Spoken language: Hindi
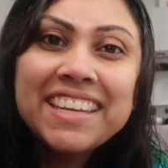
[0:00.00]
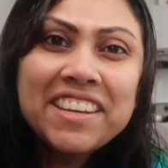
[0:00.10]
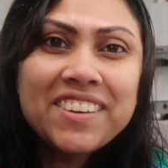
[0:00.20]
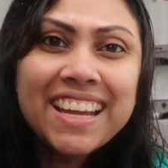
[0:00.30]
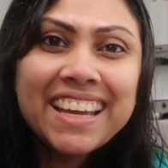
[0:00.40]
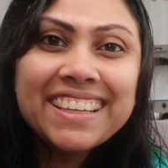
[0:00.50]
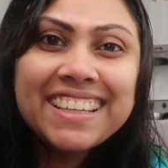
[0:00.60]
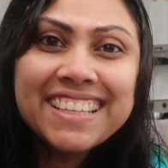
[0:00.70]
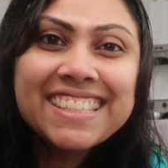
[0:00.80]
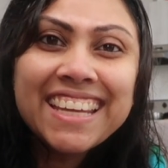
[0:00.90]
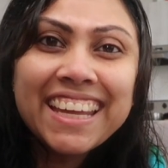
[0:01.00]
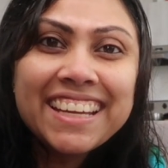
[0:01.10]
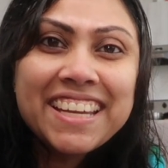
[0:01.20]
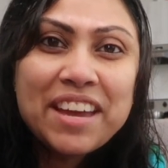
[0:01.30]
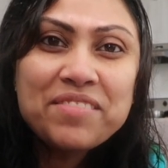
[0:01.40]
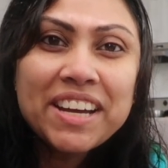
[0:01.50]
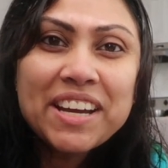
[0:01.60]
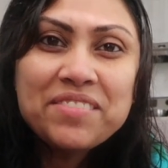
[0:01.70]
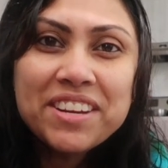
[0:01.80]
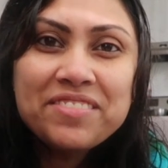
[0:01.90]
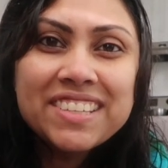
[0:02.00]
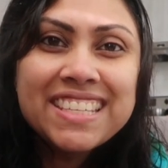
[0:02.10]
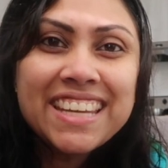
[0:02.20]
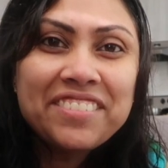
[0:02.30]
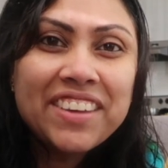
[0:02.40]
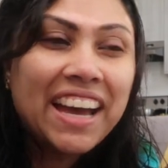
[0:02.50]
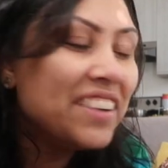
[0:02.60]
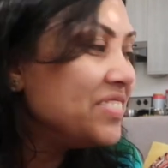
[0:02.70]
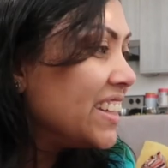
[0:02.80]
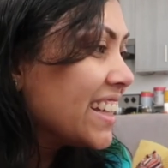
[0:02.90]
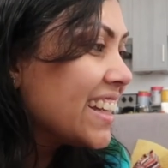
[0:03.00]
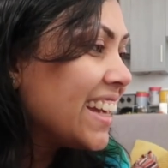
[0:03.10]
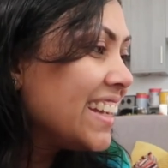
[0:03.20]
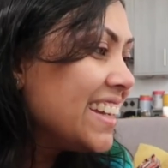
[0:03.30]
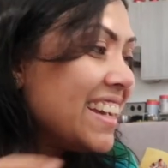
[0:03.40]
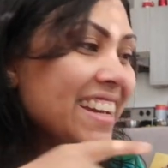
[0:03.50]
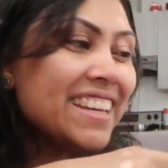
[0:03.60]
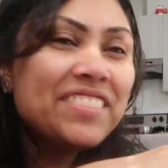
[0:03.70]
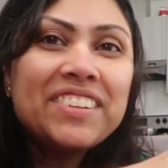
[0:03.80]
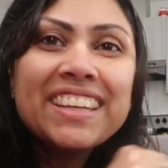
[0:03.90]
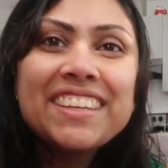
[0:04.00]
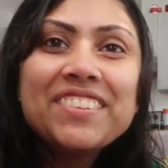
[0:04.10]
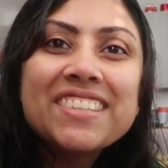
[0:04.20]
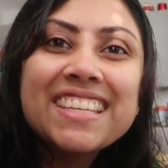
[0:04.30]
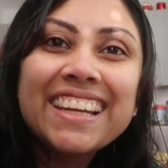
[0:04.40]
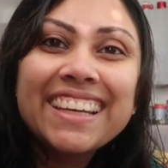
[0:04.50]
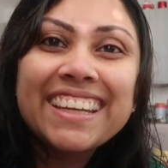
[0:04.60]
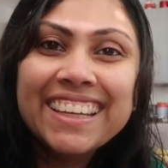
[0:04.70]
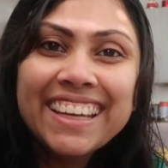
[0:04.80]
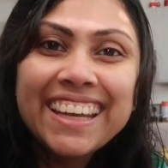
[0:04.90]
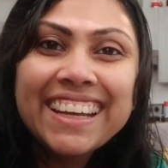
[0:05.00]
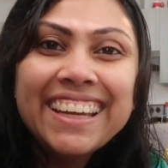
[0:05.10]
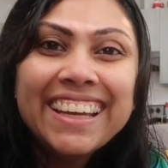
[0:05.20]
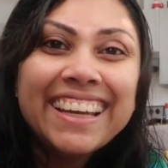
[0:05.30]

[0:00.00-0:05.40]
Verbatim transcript: ये वाला एंगल अच्छा है ना कैमरा का मैंने फर्स्ट टाइम यहाँ पे रखा है ये बड़े क्यूट से लग रहे हैं ना